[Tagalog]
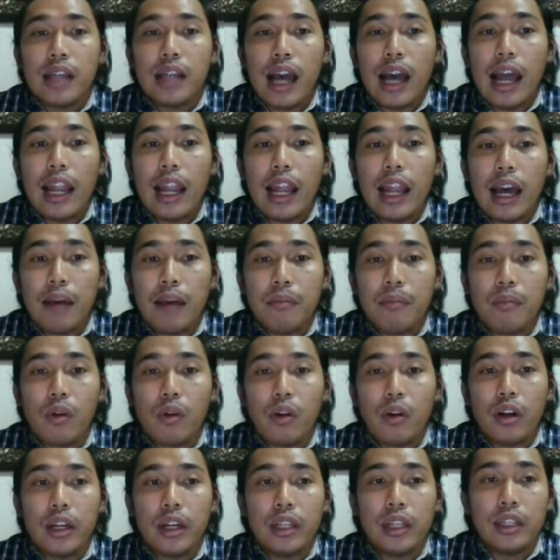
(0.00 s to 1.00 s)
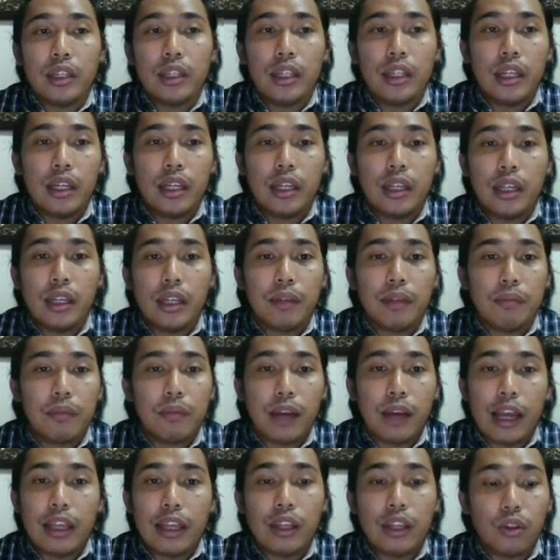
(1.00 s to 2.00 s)
alam or hindi
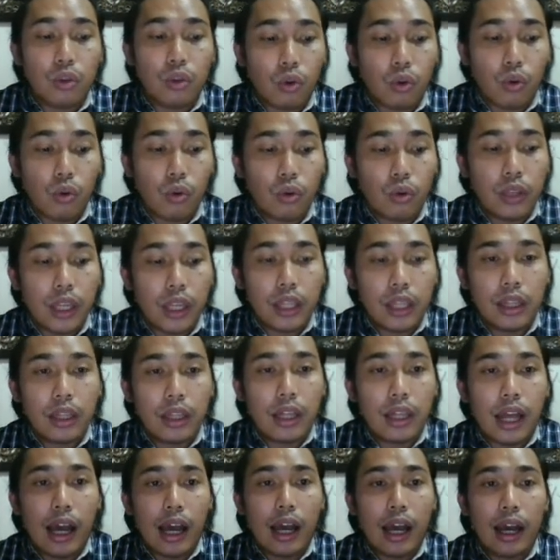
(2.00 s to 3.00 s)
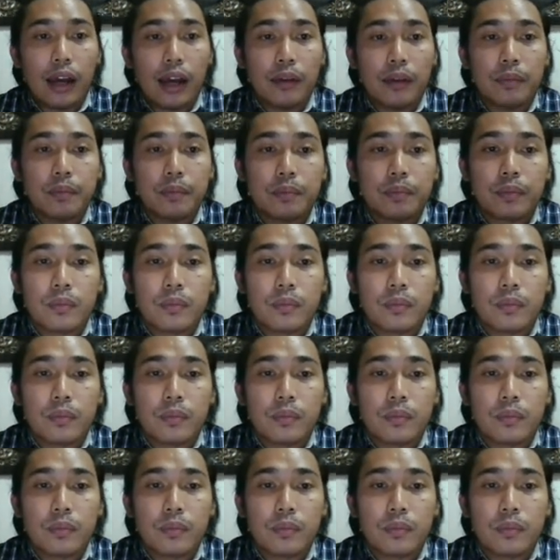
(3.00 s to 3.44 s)
kayang tukuyin ang